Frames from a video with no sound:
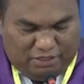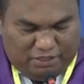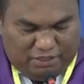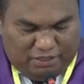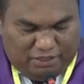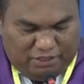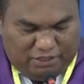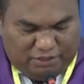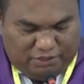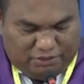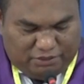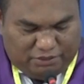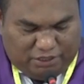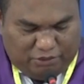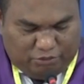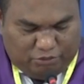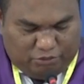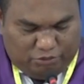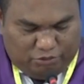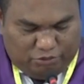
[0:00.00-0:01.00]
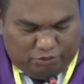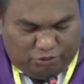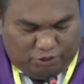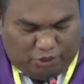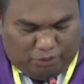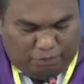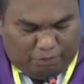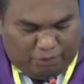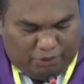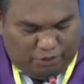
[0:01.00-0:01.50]
ayat 1
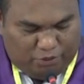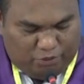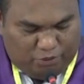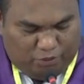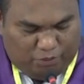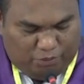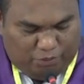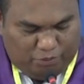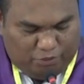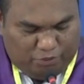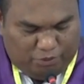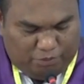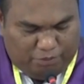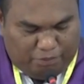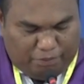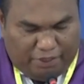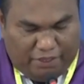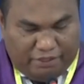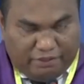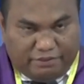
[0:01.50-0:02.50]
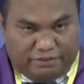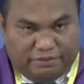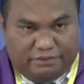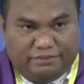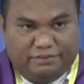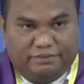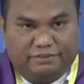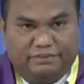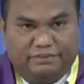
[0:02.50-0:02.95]
sampai 24